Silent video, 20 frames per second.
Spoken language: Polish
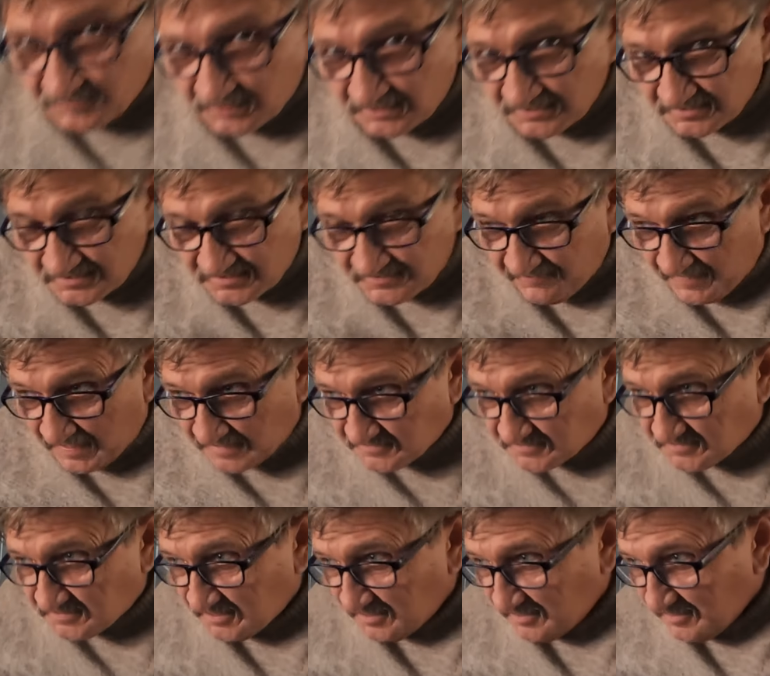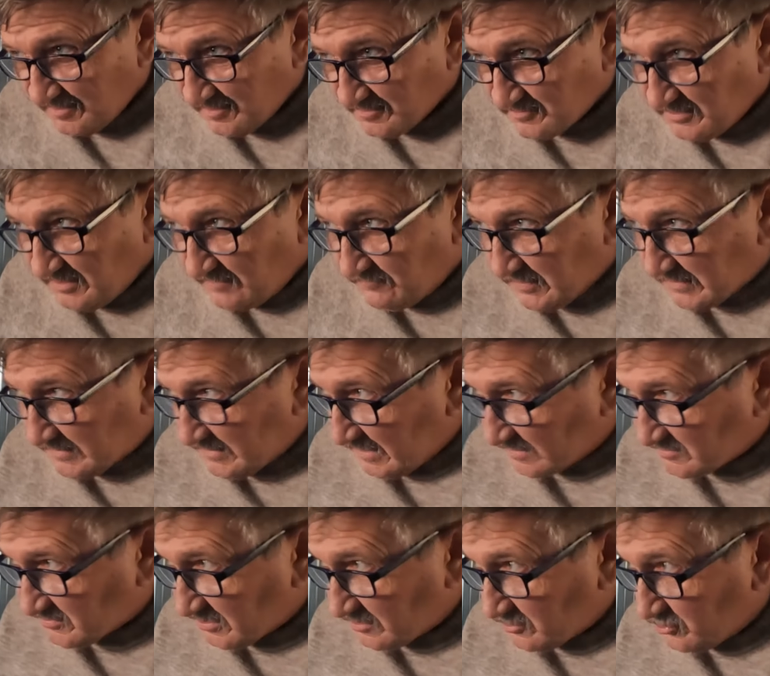by z Was nie wie
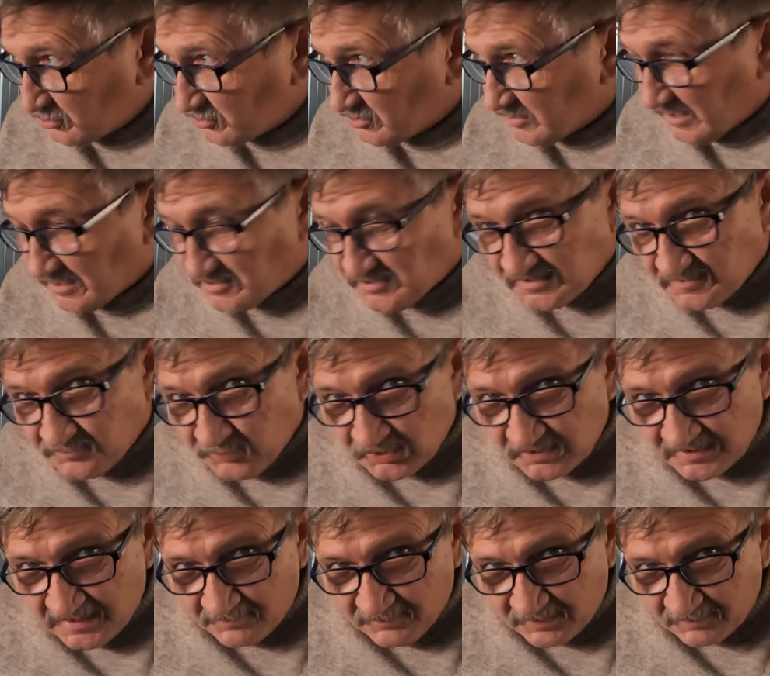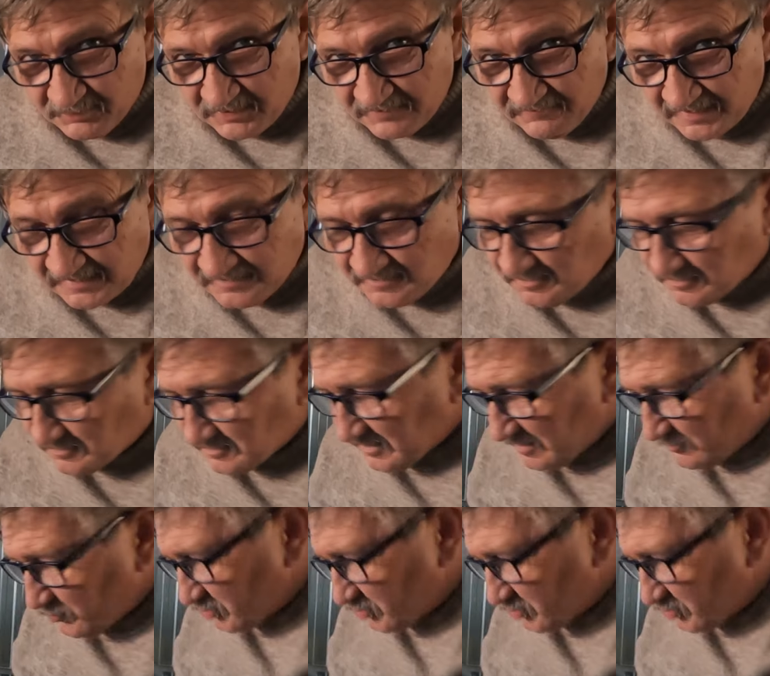dlaczego, to jak się spotkamy prywatnie, to ja